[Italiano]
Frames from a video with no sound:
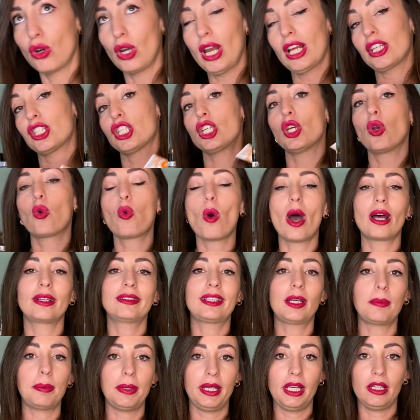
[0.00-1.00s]
la
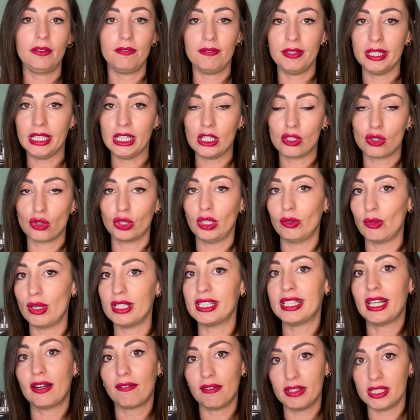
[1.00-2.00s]
50 per il viso, devo
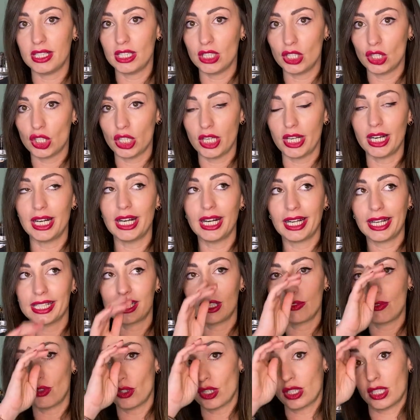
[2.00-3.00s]
esservi sincera, anche
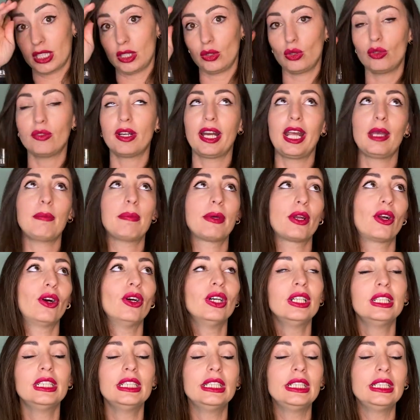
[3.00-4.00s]
se forse dovrei, però
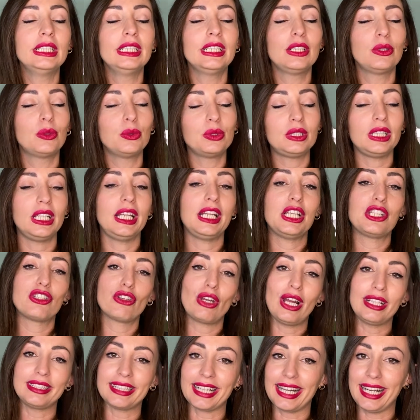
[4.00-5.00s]
utilizzo
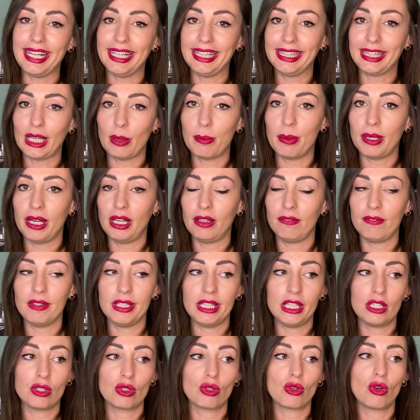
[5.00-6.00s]
la 30 per il
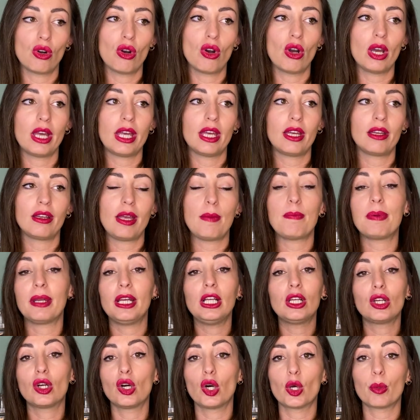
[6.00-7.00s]
viso eh, e eh, per
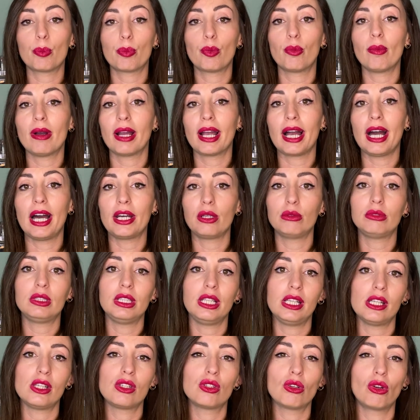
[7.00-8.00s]
il corpo magari
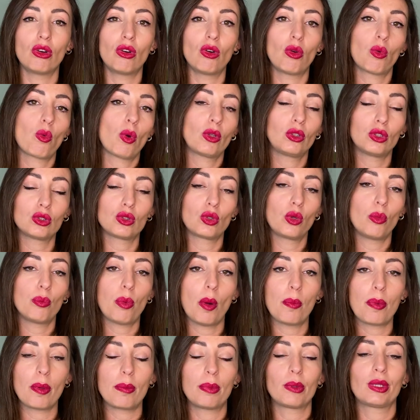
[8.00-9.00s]
utilizzo quando sono un
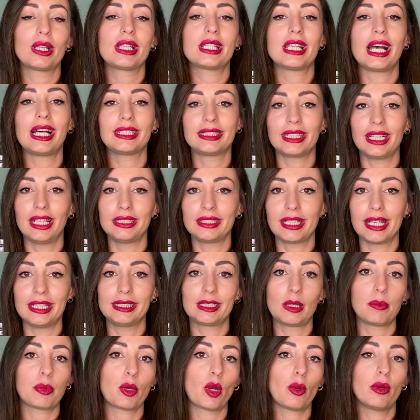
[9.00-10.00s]
po' più abbronzata la
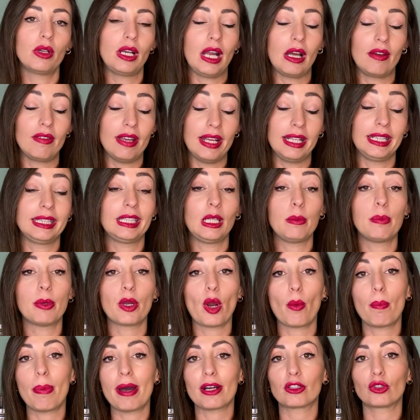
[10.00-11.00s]
30 però, la 20
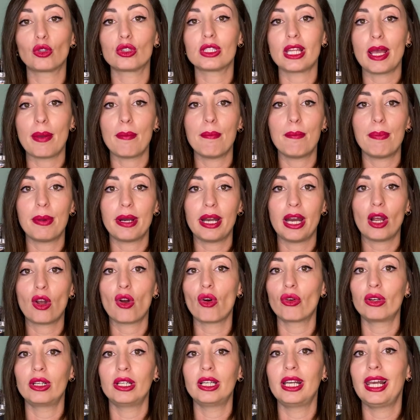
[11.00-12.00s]
però parto sempre
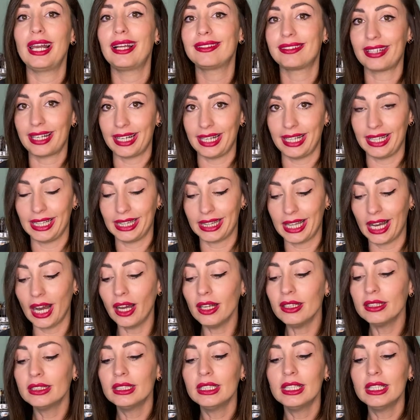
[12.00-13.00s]
con la
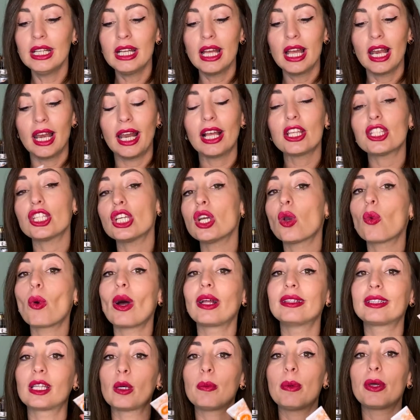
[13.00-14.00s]
30 la
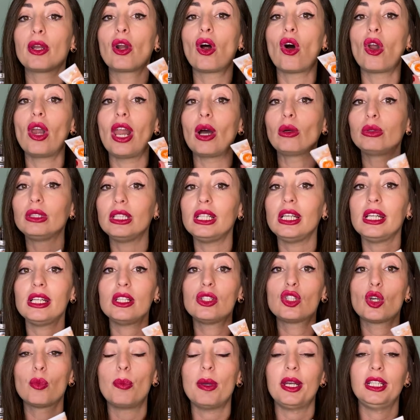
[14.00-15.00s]
50 però la
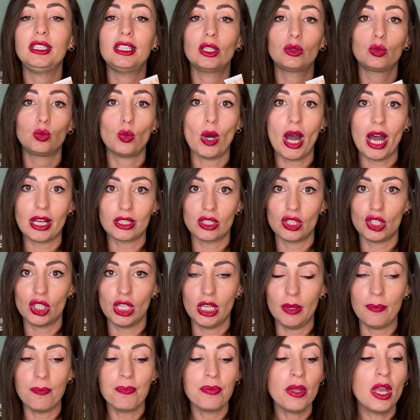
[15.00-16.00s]
utilizzo per i
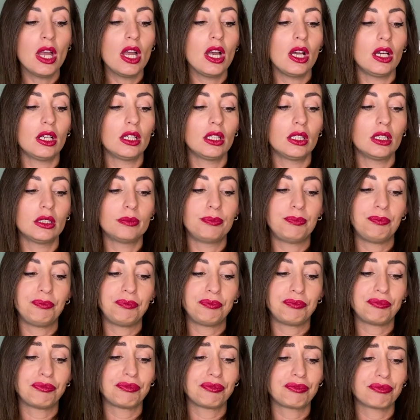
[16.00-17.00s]
tatuaggi
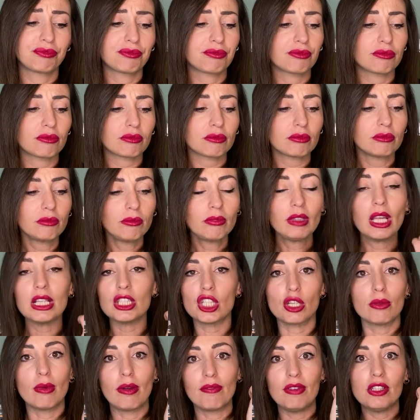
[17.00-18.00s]
um,
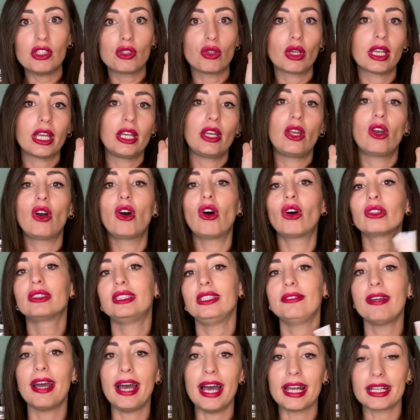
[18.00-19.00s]
insomma, visto che ne ho
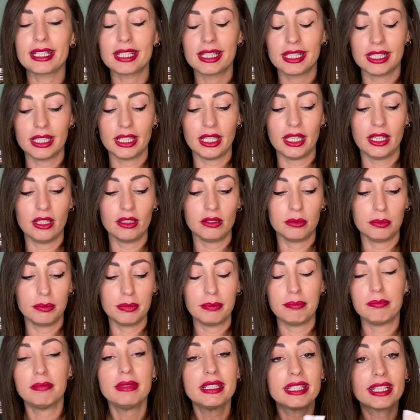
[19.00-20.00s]
diversi,
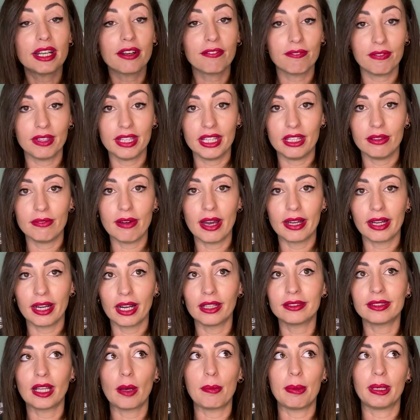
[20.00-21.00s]
mi serviva in
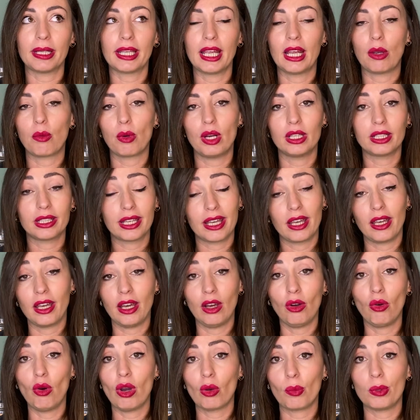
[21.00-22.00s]
realtà perché quella che
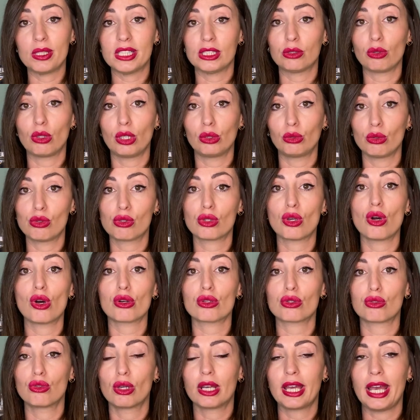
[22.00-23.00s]
ho acquistato l'anno
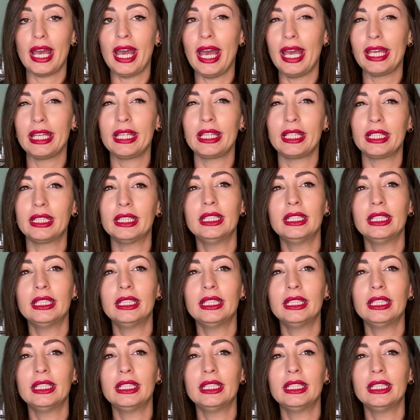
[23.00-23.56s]
scorso che è in,